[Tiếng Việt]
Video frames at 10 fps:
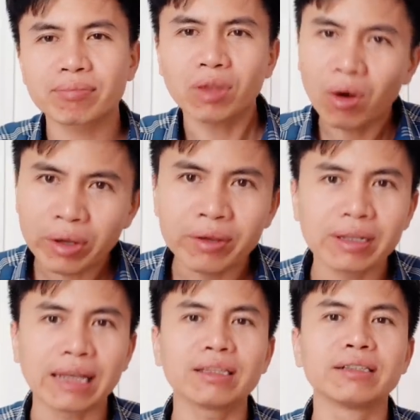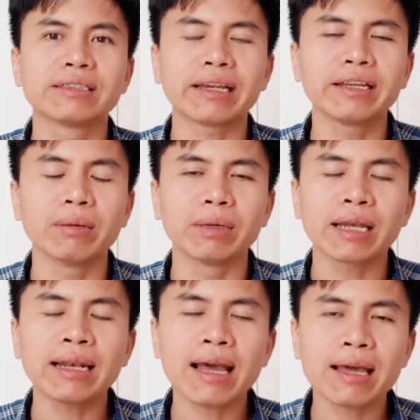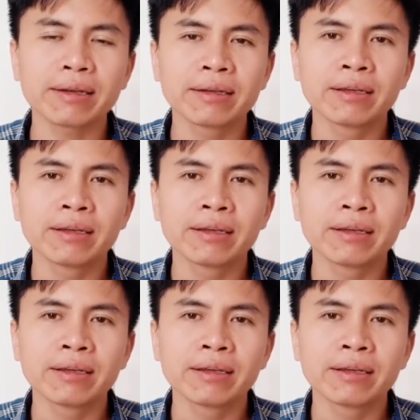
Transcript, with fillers: tôi đã từng trải nghiệm ở thái lan